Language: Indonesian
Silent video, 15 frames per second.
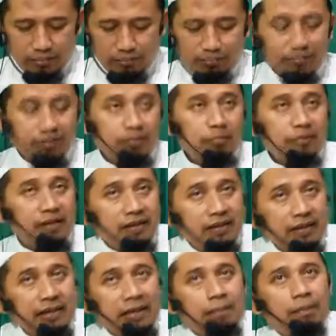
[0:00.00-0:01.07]

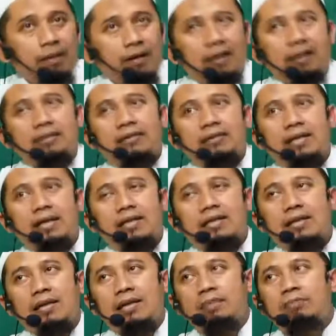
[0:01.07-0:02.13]
memiliki peran yang
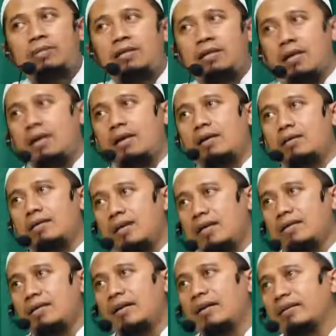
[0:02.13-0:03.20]
sangat besar
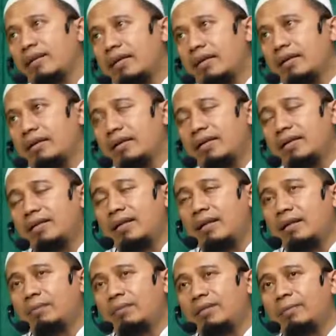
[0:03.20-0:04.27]
jasanya
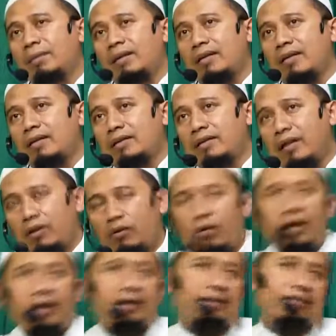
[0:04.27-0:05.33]
dalam menebarkan
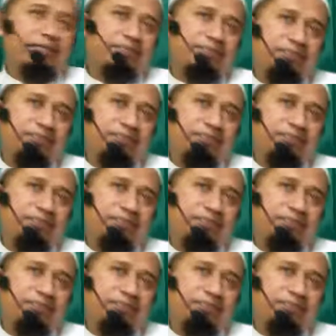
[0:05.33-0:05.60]
dakwah